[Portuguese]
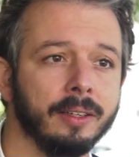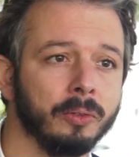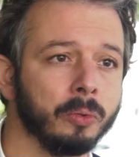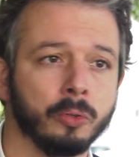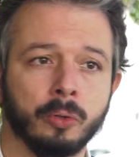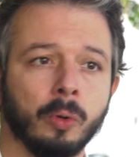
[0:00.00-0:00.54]

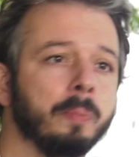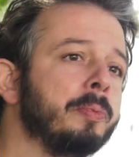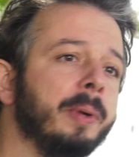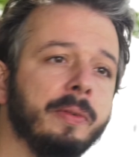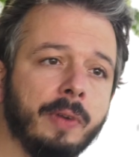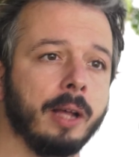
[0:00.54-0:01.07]
nos grupos
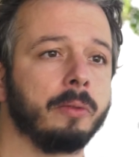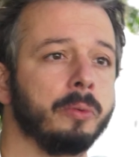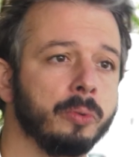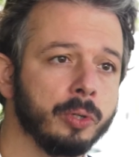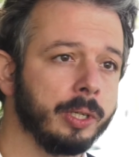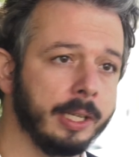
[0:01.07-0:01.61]

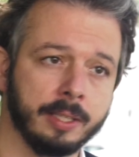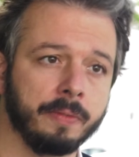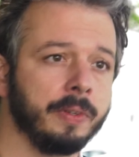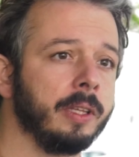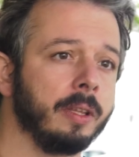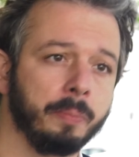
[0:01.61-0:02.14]
privados dessa
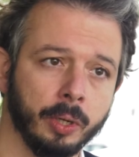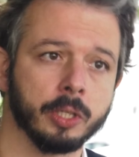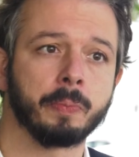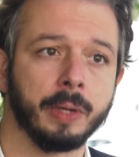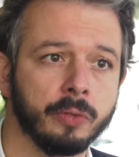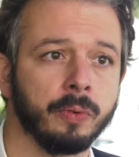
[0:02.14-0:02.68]
vida por
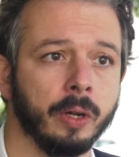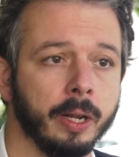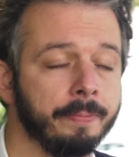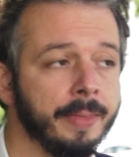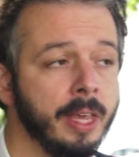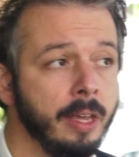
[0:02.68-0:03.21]
esse país fora.
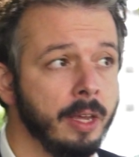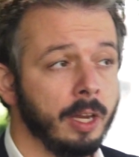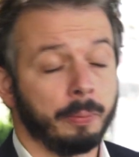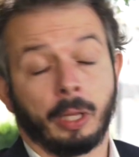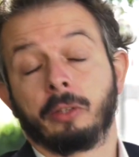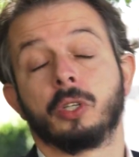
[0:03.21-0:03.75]
E,
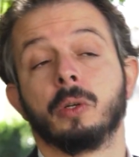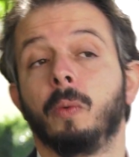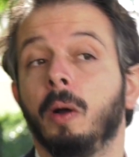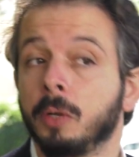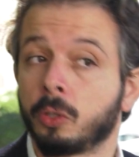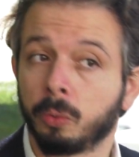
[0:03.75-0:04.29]
portanto, isto não
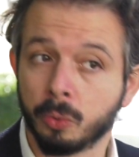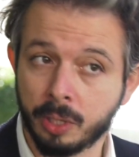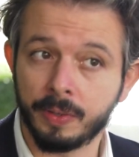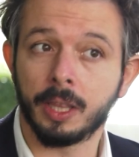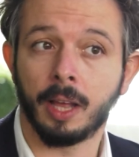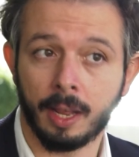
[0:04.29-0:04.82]
é uma
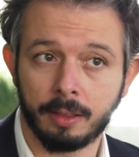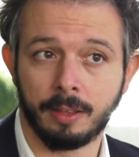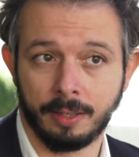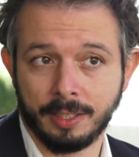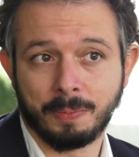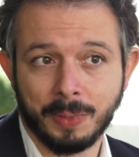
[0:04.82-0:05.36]
exclusividade,
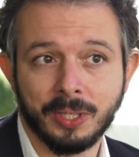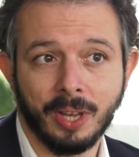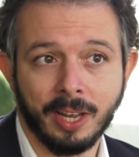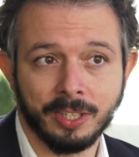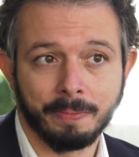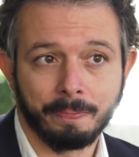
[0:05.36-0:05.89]
diga-se
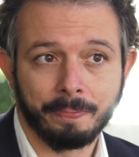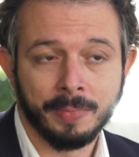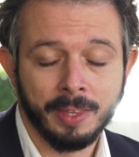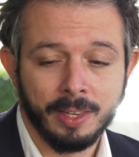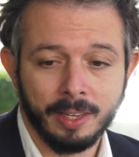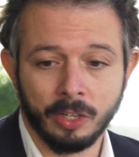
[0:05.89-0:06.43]
passagem.
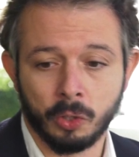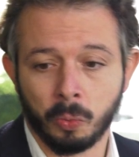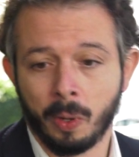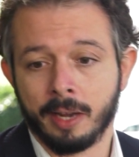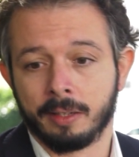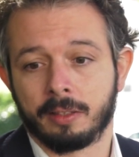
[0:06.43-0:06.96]

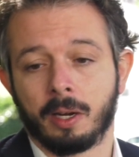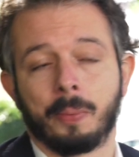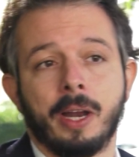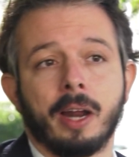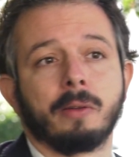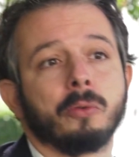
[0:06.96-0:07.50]
Isto é,
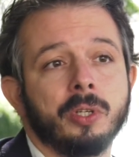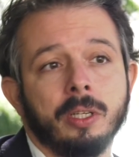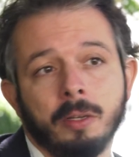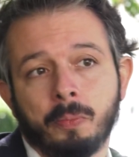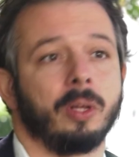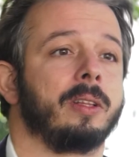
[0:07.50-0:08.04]
trabalhar num
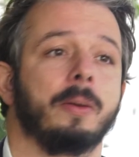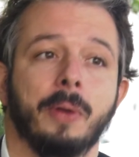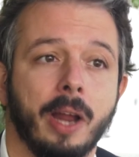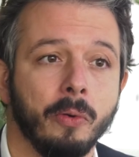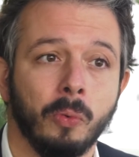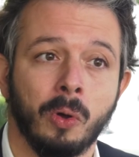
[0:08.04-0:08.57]
sítio e poder
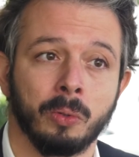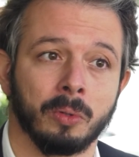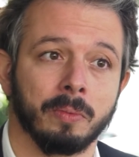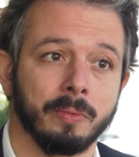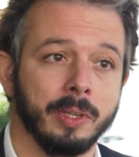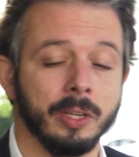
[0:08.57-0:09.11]
trabalhar no
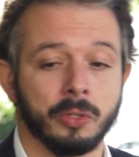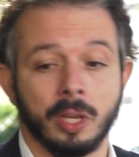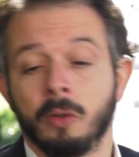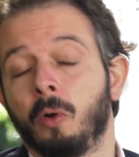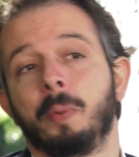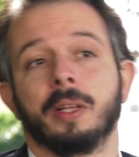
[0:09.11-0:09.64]
outro. E isso é
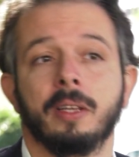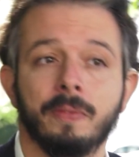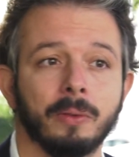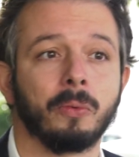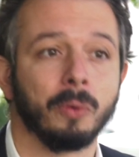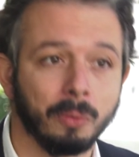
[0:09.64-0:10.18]

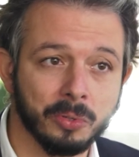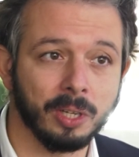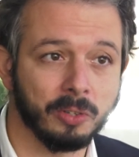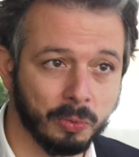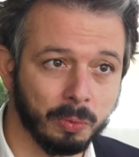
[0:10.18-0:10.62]
incompatível com o conceito de